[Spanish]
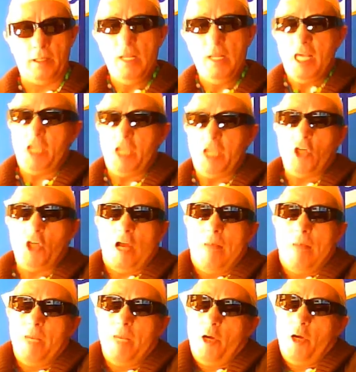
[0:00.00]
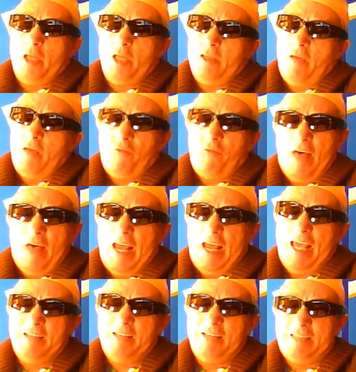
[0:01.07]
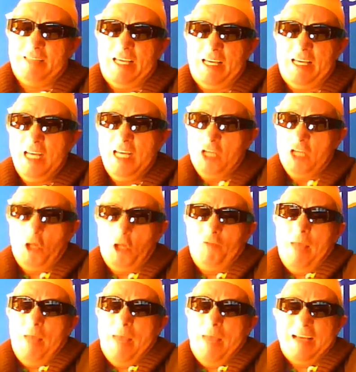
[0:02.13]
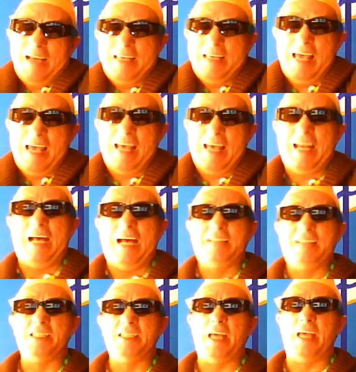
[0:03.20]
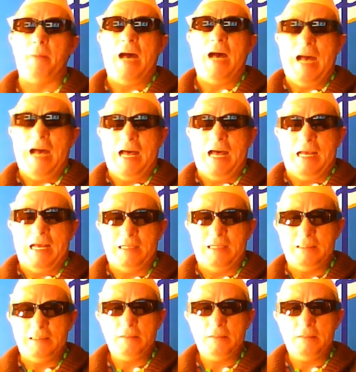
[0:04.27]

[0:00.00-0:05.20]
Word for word: Y yo camino indiferente donde me quieran llevar.